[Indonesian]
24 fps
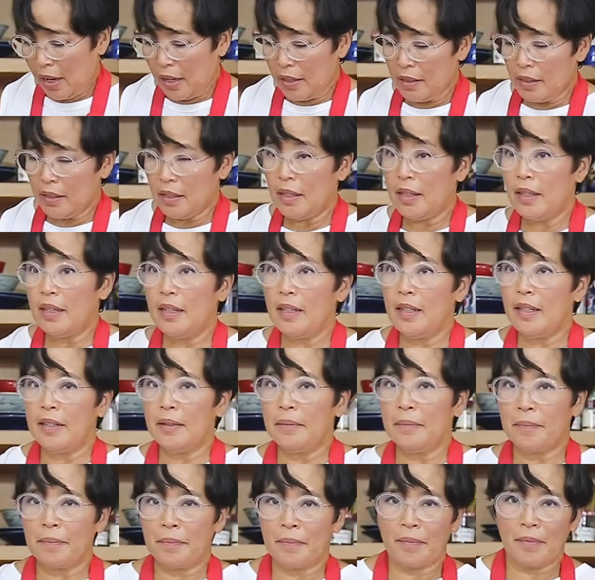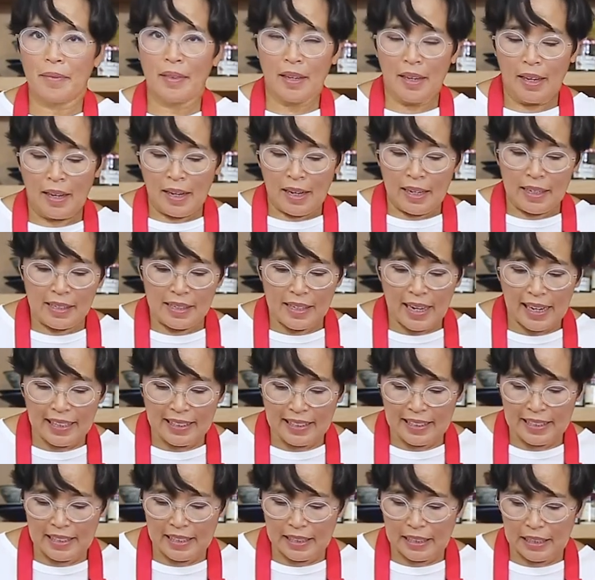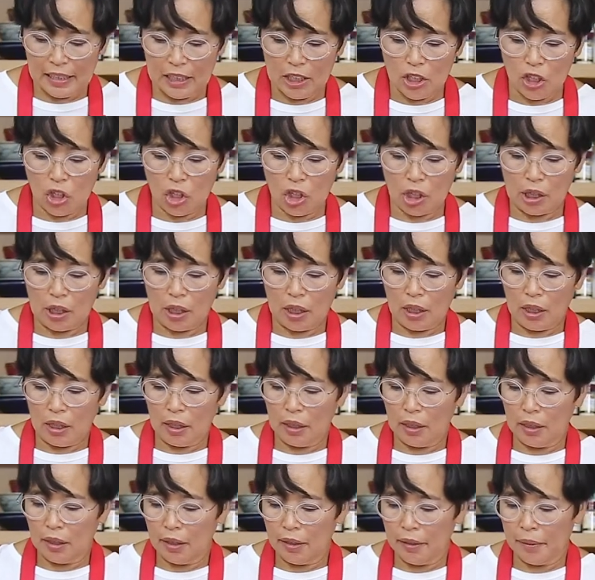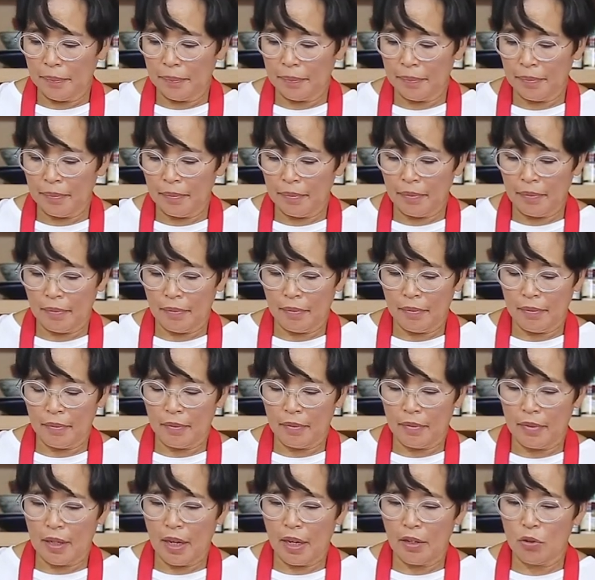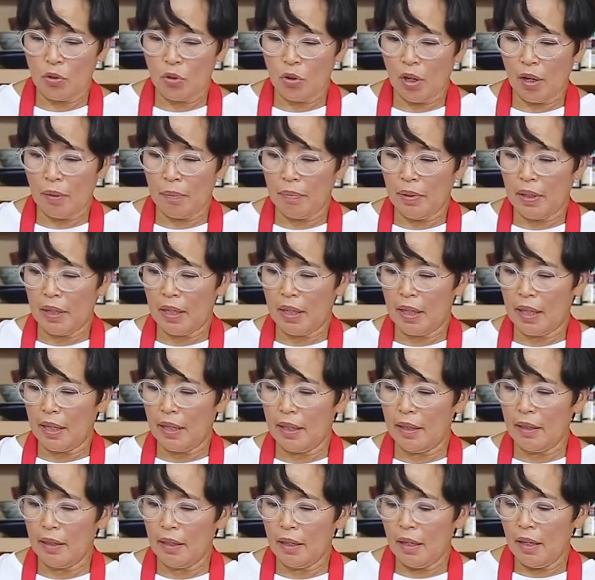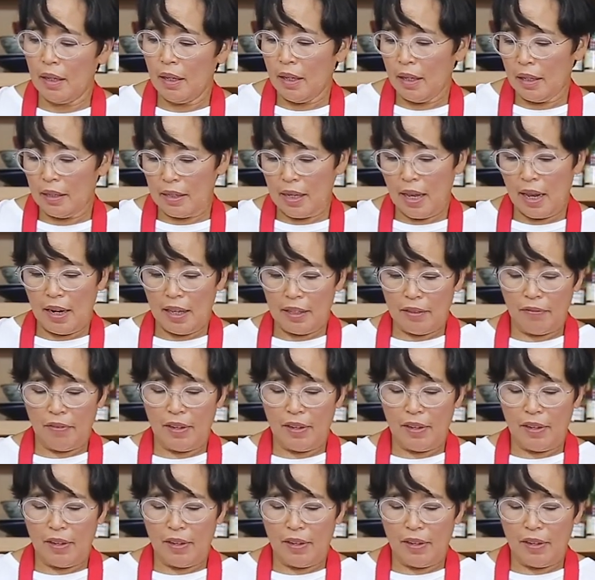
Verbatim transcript: As a side dish, um, saya suka bikin salad